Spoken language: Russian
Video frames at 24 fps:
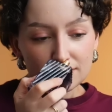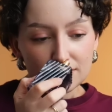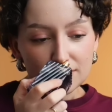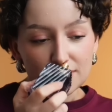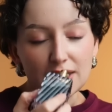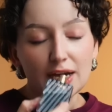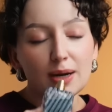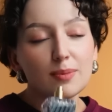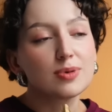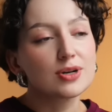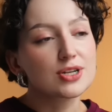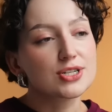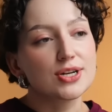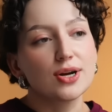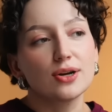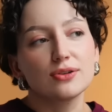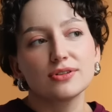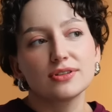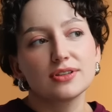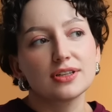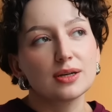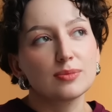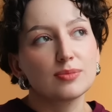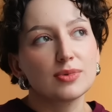Я обожаю
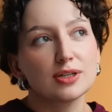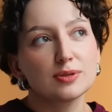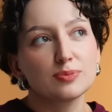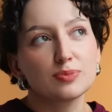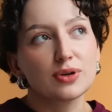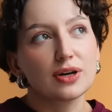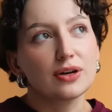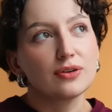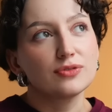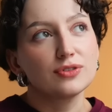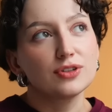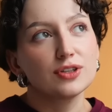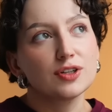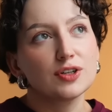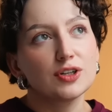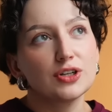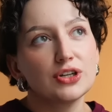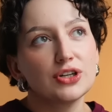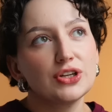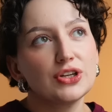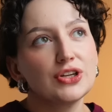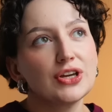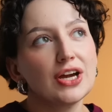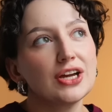этот аромат, правда.
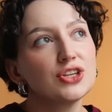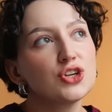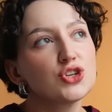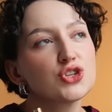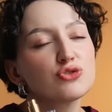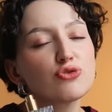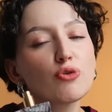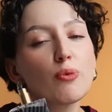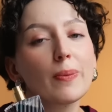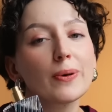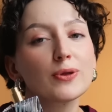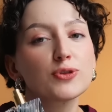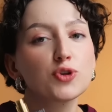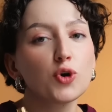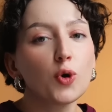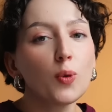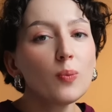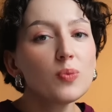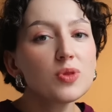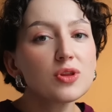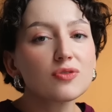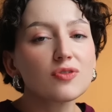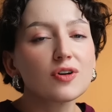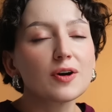Я ничего
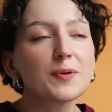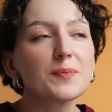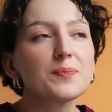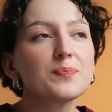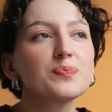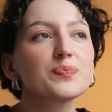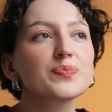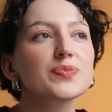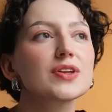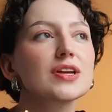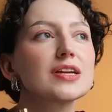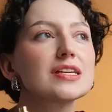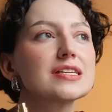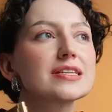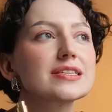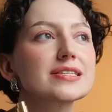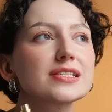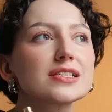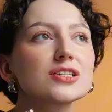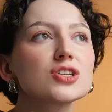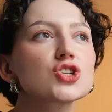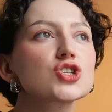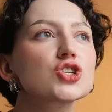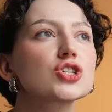подобного не
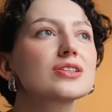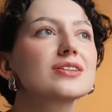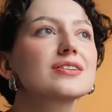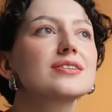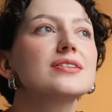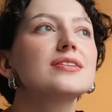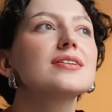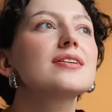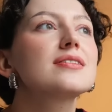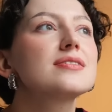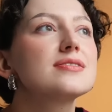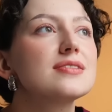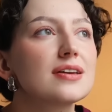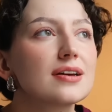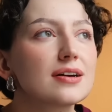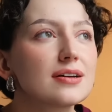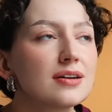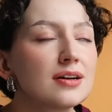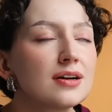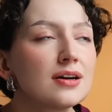слышала нигде.